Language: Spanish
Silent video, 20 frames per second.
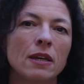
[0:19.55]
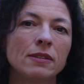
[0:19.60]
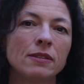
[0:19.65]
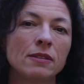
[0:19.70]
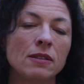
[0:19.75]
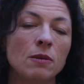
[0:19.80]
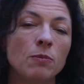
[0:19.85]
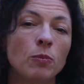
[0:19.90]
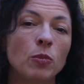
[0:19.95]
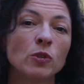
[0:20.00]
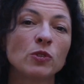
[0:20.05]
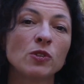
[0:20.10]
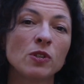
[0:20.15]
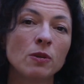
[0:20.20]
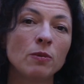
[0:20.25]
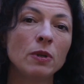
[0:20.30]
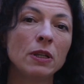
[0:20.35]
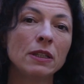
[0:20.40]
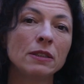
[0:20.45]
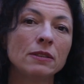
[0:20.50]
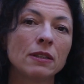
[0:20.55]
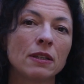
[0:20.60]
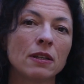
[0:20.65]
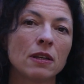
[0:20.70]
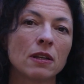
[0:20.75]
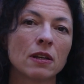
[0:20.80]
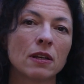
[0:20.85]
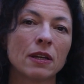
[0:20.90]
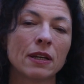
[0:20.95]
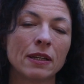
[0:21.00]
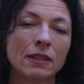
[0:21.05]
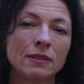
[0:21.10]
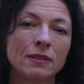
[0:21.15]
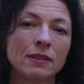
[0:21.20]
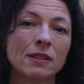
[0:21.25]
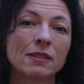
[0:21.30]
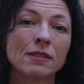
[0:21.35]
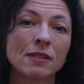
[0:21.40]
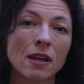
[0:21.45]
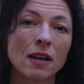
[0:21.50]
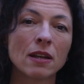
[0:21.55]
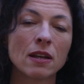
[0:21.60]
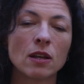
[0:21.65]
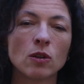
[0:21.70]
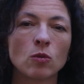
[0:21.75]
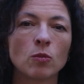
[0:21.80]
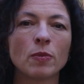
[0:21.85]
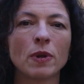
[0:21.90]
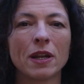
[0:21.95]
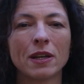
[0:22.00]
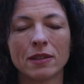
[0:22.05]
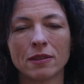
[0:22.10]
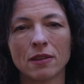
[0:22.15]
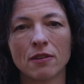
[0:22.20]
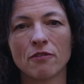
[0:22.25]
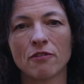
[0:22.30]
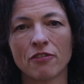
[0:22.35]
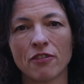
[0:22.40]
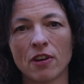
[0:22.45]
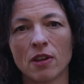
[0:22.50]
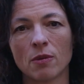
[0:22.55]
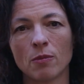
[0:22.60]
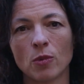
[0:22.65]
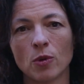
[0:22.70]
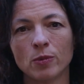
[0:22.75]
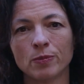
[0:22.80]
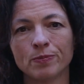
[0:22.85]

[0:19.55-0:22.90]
Es imposible tener gente sana en un planeta enfermo.